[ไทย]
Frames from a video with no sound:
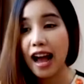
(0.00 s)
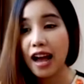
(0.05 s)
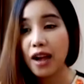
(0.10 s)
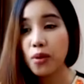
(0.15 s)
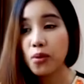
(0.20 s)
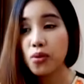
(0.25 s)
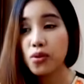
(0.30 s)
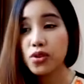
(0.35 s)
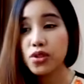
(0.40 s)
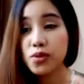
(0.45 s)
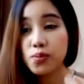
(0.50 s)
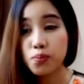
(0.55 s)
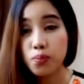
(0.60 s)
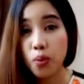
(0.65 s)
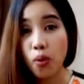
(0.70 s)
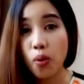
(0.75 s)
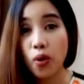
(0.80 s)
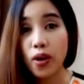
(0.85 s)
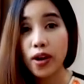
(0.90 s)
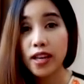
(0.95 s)
I was
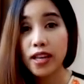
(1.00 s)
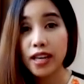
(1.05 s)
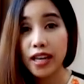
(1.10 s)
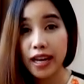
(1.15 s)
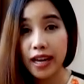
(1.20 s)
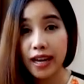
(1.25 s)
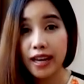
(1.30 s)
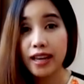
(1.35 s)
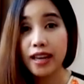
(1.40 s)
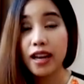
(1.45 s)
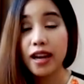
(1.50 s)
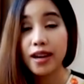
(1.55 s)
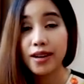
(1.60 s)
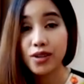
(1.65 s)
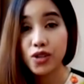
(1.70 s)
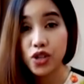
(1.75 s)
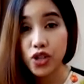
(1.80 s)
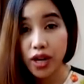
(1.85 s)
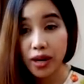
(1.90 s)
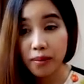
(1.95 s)
born in
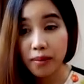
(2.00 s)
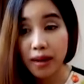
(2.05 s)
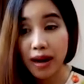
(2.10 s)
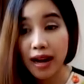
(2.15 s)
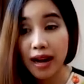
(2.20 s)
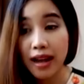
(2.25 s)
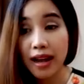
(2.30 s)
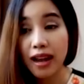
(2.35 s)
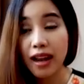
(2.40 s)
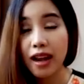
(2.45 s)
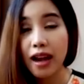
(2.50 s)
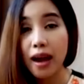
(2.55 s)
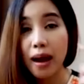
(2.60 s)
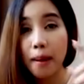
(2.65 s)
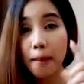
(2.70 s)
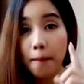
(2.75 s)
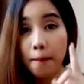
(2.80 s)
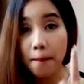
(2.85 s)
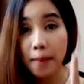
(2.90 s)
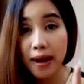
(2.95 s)
Chiang Mai
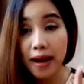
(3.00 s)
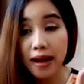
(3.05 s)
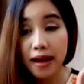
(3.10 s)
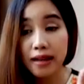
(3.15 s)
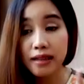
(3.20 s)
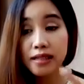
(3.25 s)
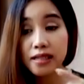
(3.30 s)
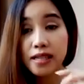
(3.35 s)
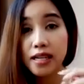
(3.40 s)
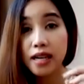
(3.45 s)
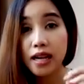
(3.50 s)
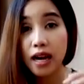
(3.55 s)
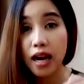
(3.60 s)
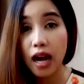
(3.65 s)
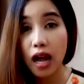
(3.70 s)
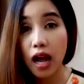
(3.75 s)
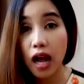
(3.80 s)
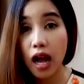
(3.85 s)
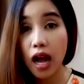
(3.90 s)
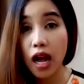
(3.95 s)
but
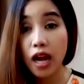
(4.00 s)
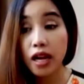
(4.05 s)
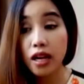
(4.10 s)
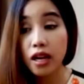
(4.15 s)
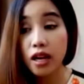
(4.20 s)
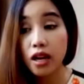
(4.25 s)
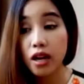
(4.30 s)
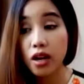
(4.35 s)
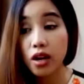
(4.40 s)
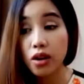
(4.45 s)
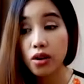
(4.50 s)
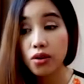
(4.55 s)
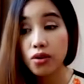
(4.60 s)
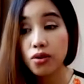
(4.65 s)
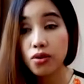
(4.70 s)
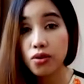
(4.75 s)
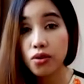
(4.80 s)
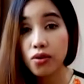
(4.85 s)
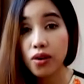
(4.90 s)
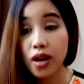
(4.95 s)
I
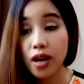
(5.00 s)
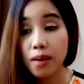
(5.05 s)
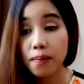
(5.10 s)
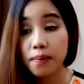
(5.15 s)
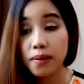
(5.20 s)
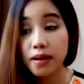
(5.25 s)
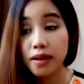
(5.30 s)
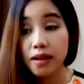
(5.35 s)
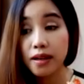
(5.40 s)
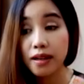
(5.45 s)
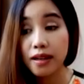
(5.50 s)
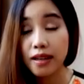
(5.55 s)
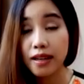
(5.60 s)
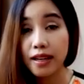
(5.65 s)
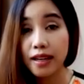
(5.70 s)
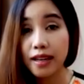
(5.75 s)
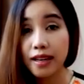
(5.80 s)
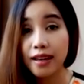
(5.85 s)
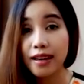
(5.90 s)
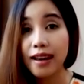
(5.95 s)
grew up
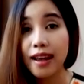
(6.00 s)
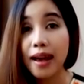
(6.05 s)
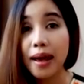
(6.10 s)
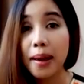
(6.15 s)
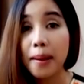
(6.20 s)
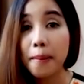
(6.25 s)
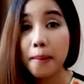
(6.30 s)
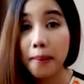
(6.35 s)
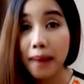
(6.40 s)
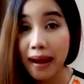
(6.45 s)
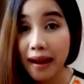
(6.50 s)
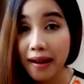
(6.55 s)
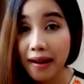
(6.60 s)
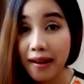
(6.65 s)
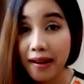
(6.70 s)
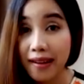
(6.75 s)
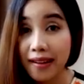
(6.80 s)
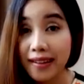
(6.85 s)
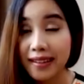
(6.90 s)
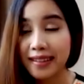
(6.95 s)
in
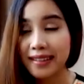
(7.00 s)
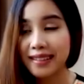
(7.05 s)
Bangkok